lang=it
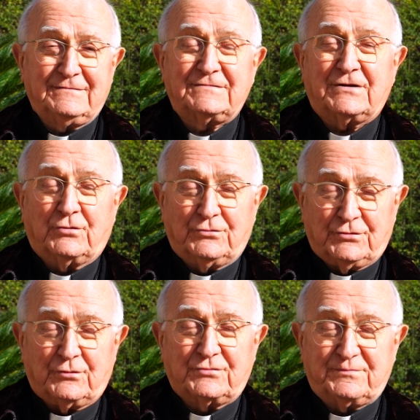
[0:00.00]

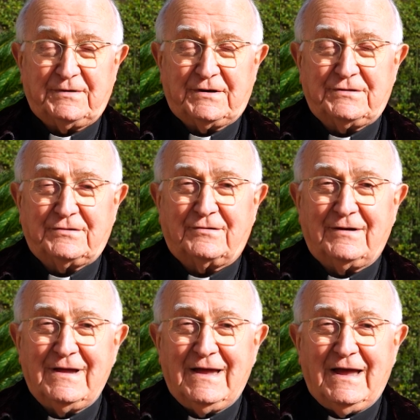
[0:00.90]
secondo lo spirito,
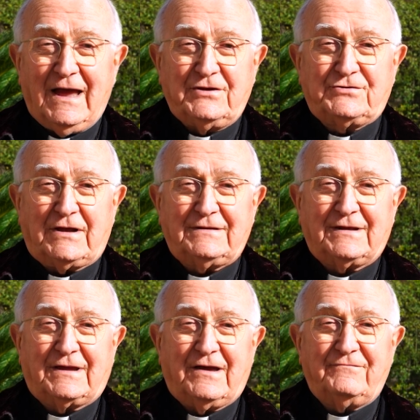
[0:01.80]
e
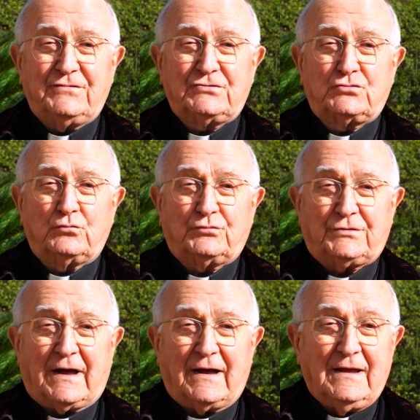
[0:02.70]
gente che è
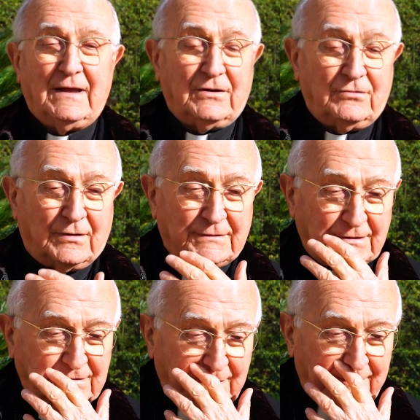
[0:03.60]
vissuta in un
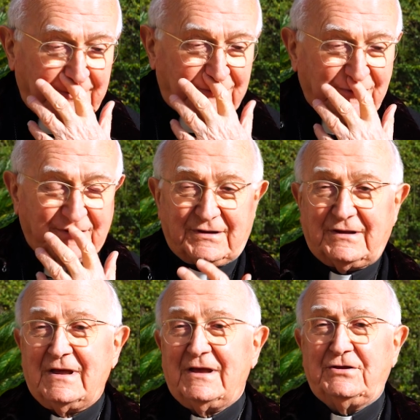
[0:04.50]
atteggiamento
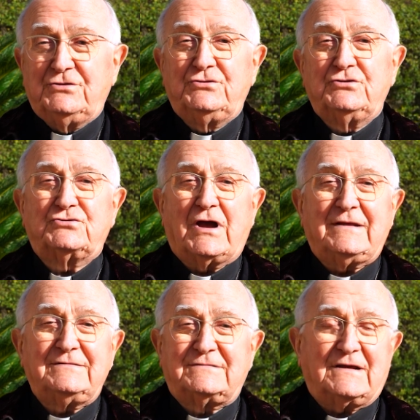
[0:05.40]
di
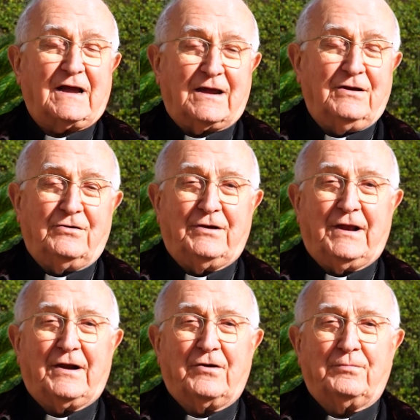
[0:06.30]
indigenza che non
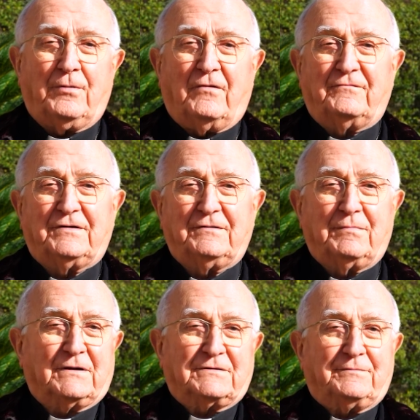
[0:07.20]
erano poveri.
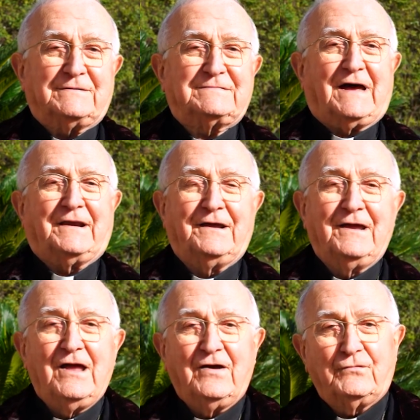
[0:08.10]
Basta pensare,
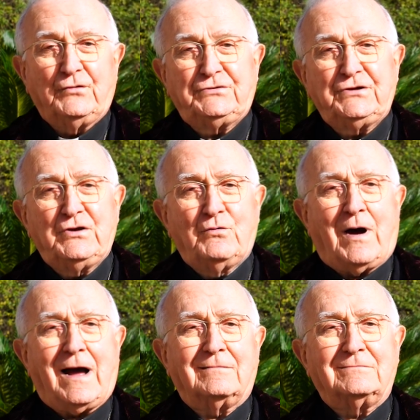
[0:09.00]

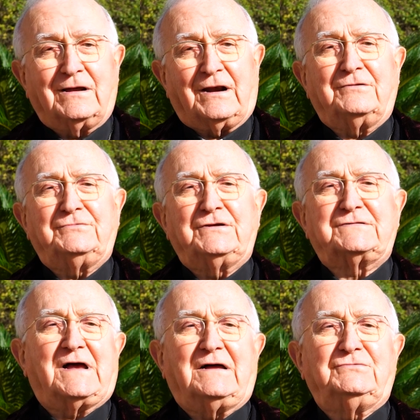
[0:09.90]
Voitiva, grande
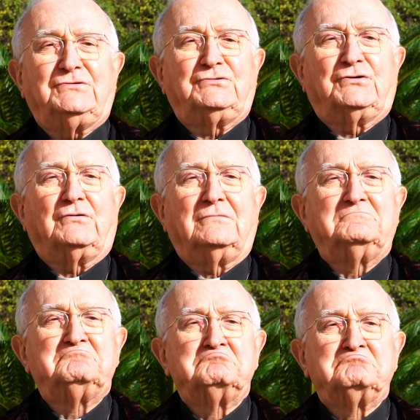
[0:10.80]
santo,
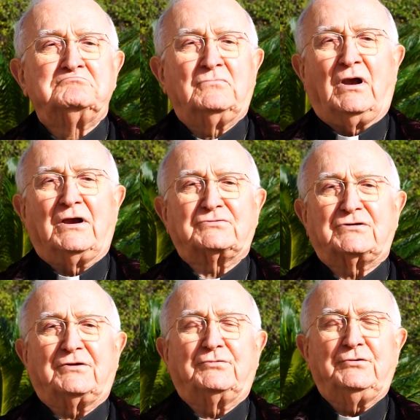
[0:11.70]
non ha
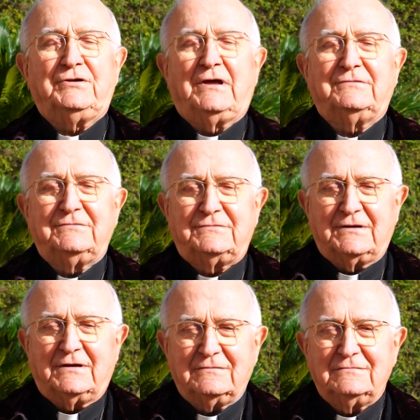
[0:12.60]
lasciato
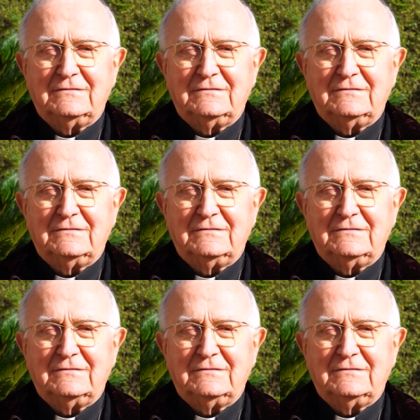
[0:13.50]
niente,